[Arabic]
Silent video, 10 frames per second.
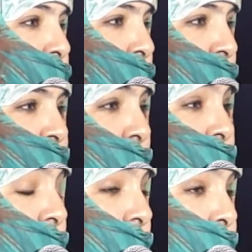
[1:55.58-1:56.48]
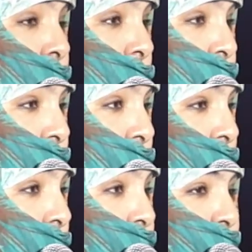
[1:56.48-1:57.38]
وهل ما, زال ما زلنا
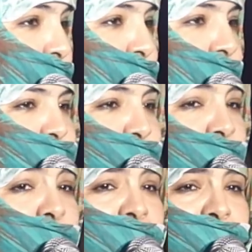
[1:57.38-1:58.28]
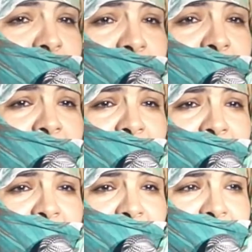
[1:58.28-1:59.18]
نغضب لرسول الله صلى الله
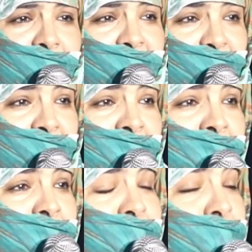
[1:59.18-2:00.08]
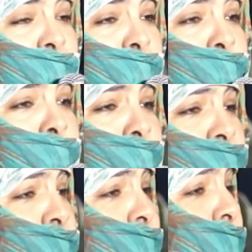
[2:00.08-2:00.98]
عليه وسلم فكل
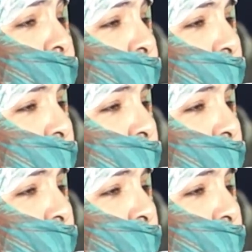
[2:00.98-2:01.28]
شريحة